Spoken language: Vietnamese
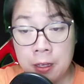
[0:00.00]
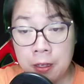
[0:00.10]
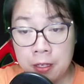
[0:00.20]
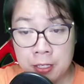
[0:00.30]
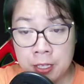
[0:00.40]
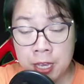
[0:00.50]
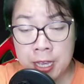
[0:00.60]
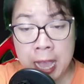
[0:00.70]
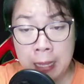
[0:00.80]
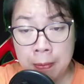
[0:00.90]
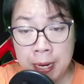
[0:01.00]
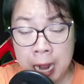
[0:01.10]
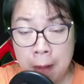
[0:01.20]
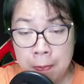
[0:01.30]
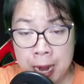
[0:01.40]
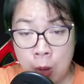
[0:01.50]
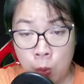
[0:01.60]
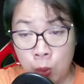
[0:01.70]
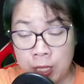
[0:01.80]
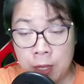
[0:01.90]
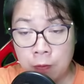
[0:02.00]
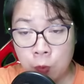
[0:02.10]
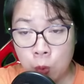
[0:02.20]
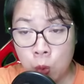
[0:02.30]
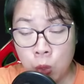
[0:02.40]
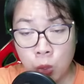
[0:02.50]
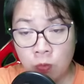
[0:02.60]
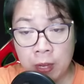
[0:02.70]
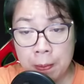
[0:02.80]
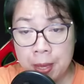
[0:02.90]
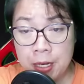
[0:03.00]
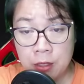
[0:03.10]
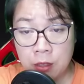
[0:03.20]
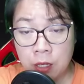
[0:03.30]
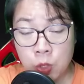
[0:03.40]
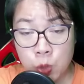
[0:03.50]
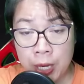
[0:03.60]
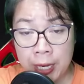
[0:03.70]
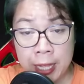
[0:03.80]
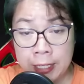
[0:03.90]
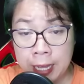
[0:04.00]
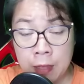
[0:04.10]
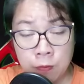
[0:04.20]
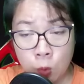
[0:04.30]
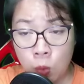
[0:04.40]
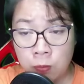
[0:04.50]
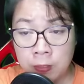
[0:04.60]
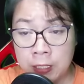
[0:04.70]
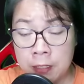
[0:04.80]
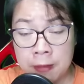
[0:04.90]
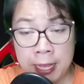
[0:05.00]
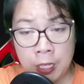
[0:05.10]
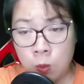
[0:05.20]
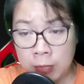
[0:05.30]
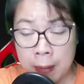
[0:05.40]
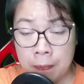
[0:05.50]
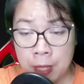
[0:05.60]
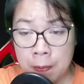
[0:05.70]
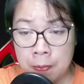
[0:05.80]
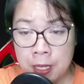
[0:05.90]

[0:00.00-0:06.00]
Dưới ánh mắt áp đảo của Thiên Vũ, Thục Vân miễn cưỡng chuyển lên ghế phụ với vẻ không cam tâm.